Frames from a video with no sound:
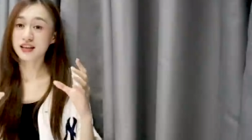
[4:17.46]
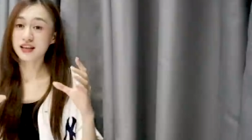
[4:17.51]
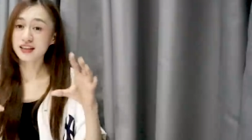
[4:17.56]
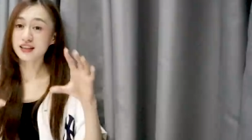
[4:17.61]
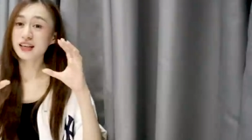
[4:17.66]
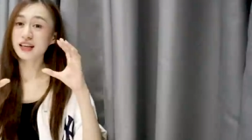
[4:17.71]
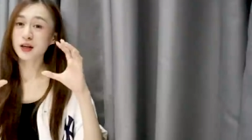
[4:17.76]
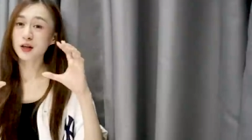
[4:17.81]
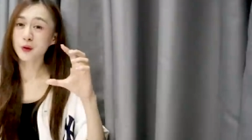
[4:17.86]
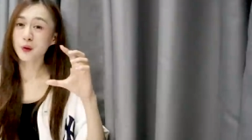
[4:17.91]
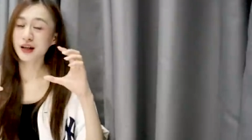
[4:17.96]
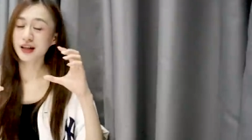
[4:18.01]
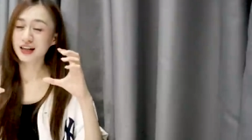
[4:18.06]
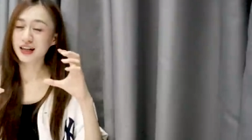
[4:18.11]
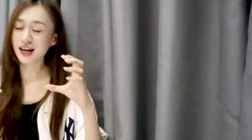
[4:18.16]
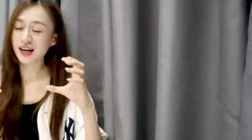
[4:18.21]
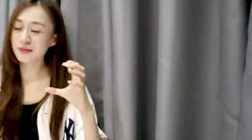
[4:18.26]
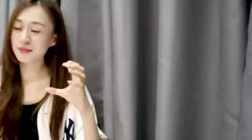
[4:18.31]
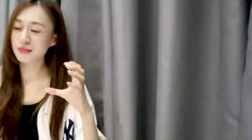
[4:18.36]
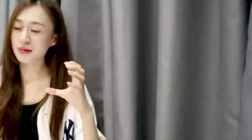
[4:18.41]
đấy cái khoảnh
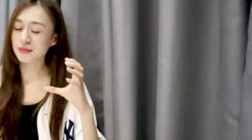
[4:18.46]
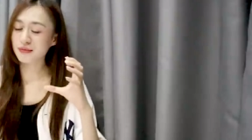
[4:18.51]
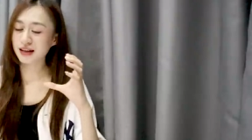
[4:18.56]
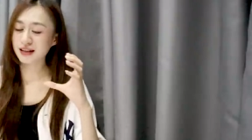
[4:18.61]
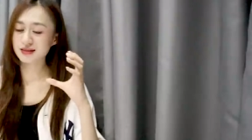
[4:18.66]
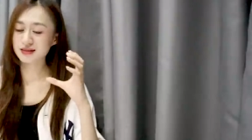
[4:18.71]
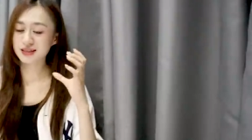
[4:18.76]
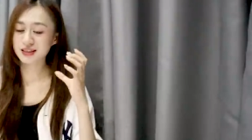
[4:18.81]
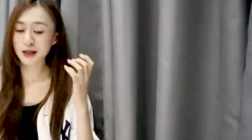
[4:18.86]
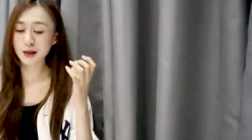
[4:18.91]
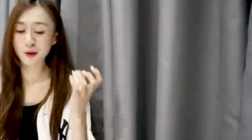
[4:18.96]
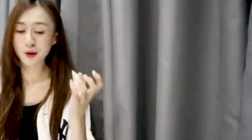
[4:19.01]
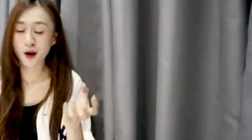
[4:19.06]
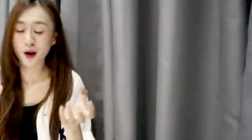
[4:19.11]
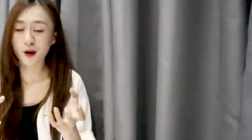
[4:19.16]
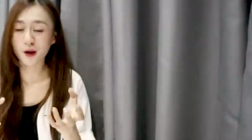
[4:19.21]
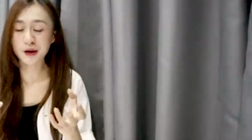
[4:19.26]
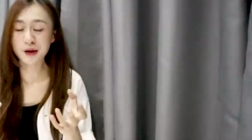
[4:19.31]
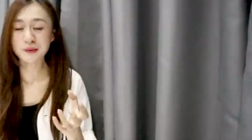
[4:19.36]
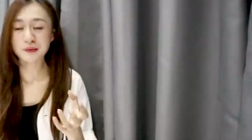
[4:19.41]
khắc mà bạn trêu
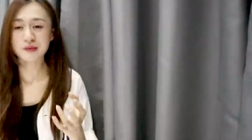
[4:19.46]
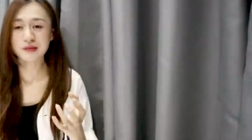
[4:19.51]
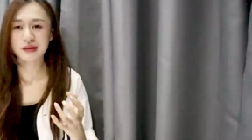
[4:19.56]
họ ấy,